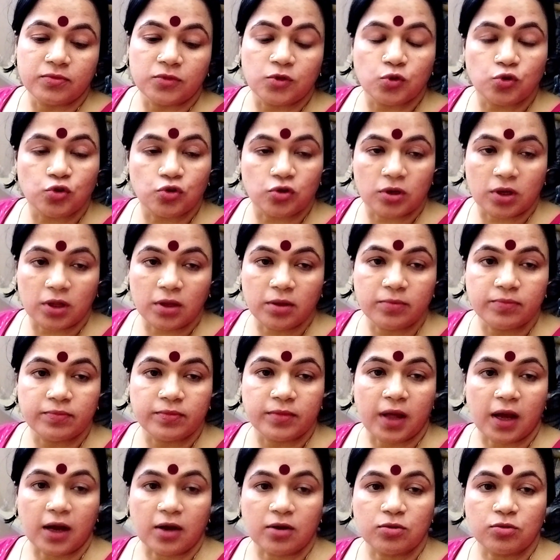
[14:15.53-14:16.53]
দুজনে
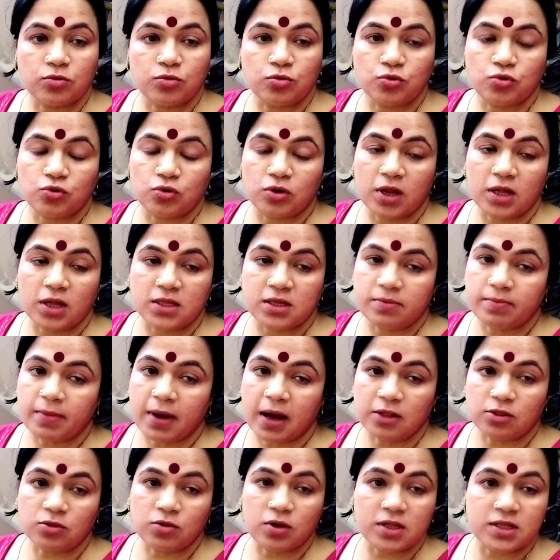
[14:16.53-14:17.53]
এখন দুজন আছে
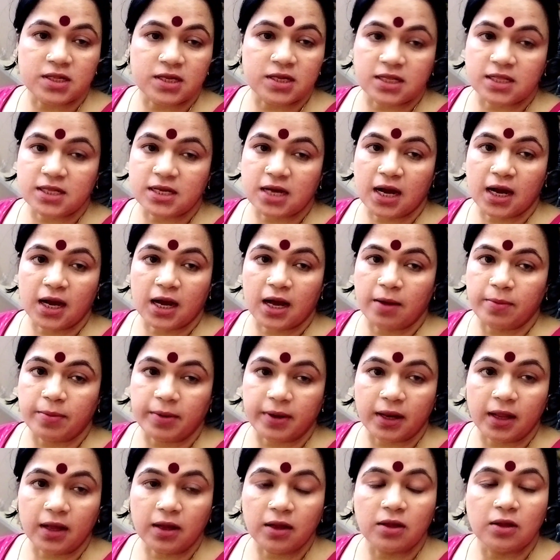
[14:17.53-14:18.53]
মা তো আজকে চা
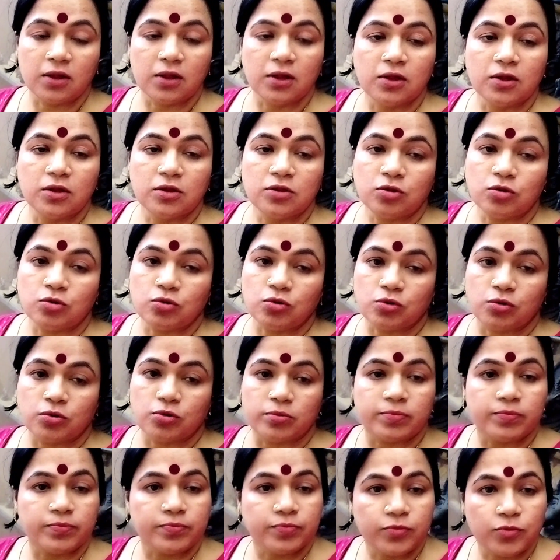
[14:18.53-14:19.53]
খাবে না তো
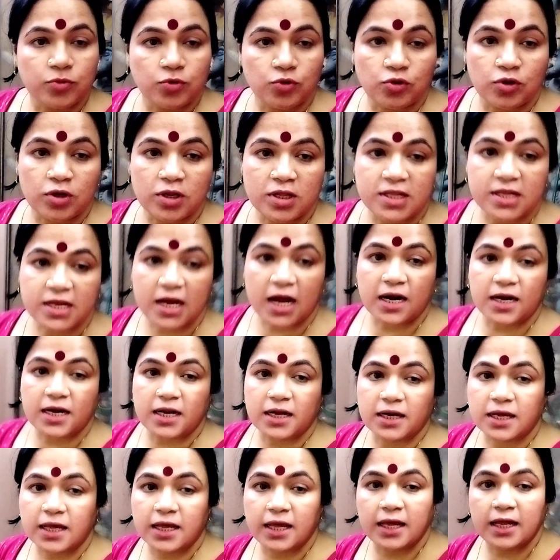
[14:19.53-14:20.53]
দুজনে
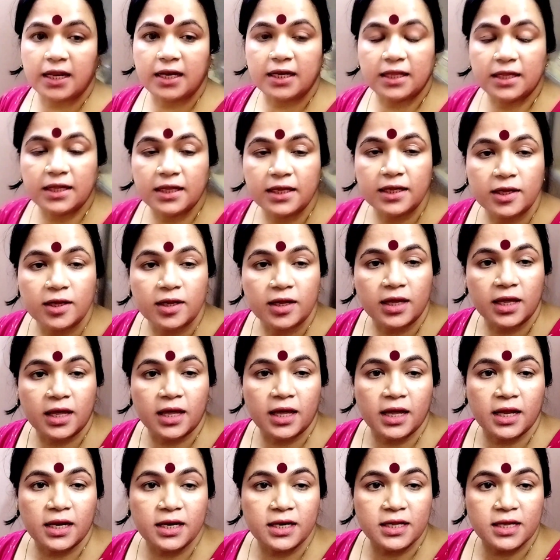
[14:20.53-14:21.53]
চাটা খেয়ে নিই
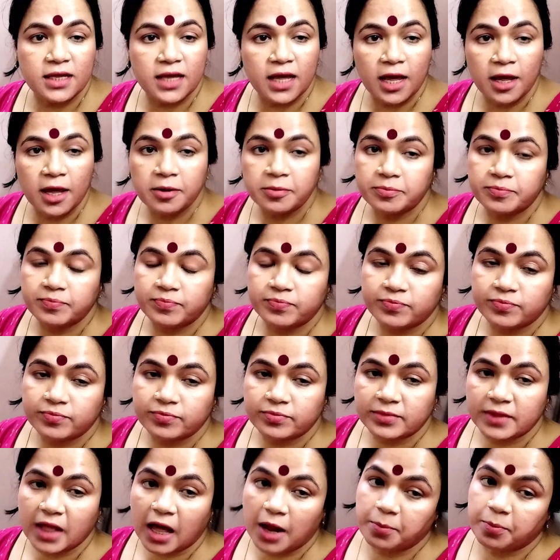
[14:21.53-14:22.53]
খেয়ে নিয়ে
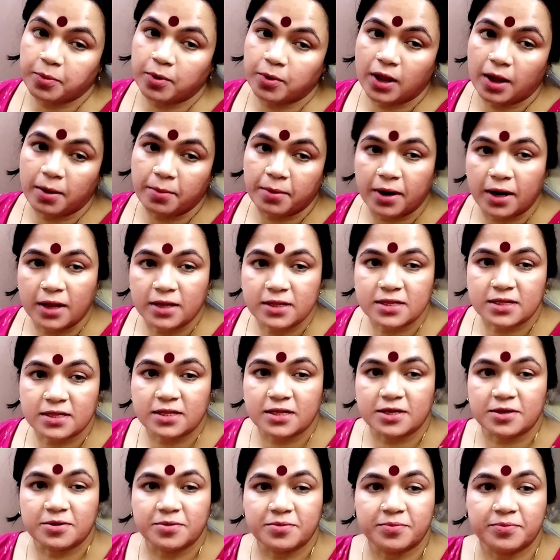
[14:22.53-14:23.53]
তারপরে আবার
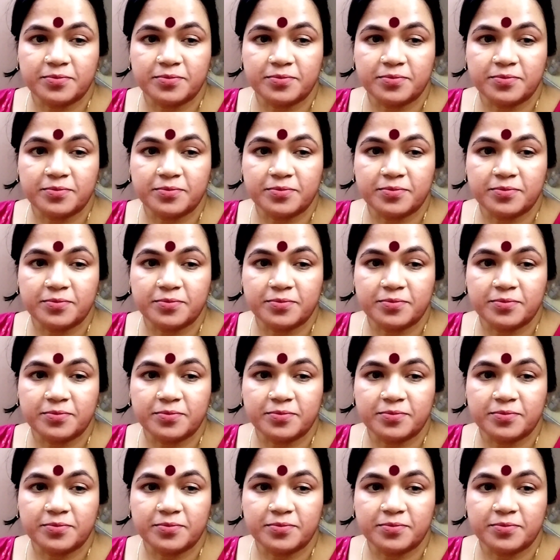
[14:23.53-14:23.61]
আসছি